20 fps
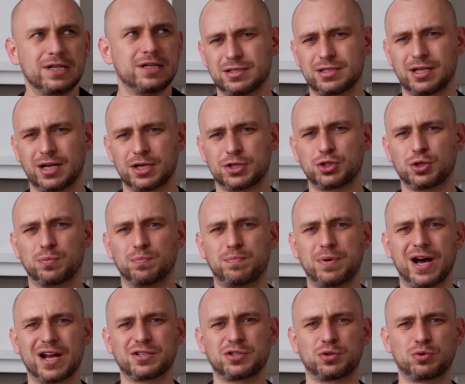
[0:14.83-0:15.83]
Zresztą
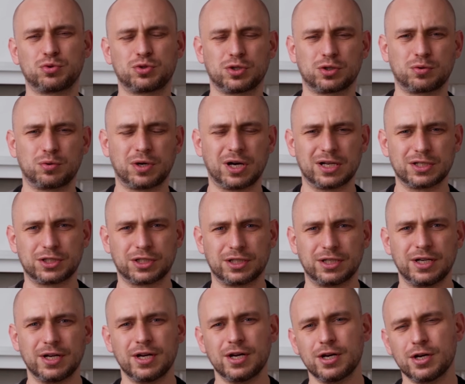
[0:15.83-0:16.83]
bardzo dużo kucharzy
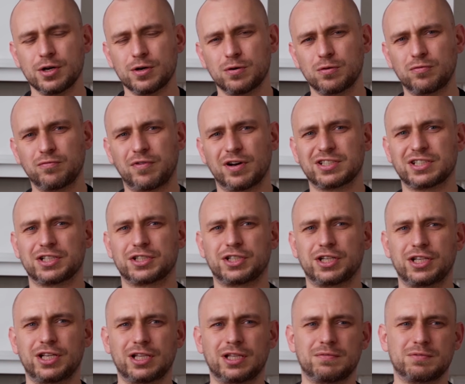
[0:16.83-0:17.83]
uważa,
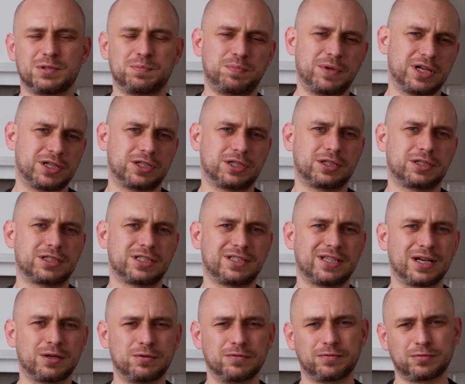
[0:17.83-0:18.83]
że jednym z pierwszych
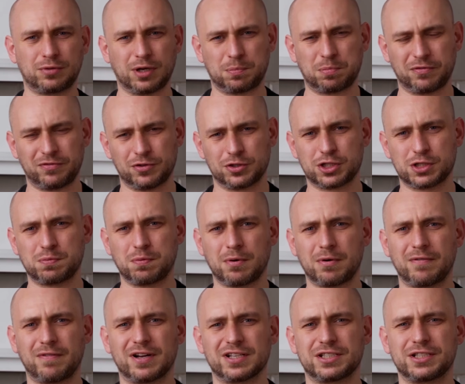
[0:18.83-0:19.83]
steków, które powinno się
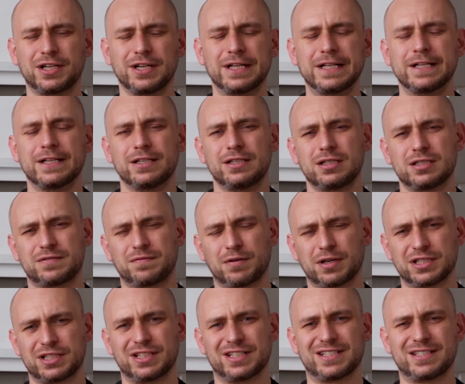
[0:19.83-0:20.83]
spróbować, jest
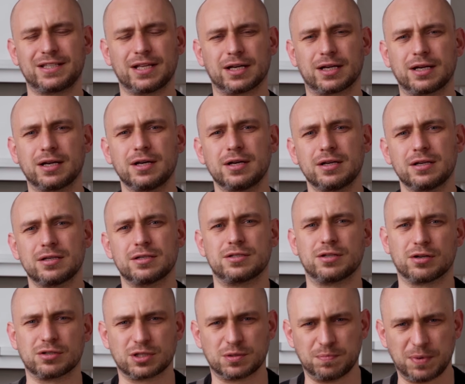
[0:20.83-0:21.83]
właśnie stek z
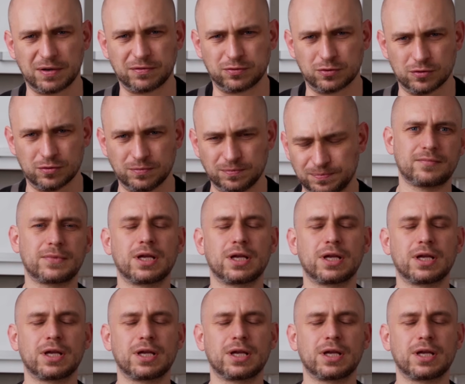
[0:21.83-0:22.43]
rozbefu.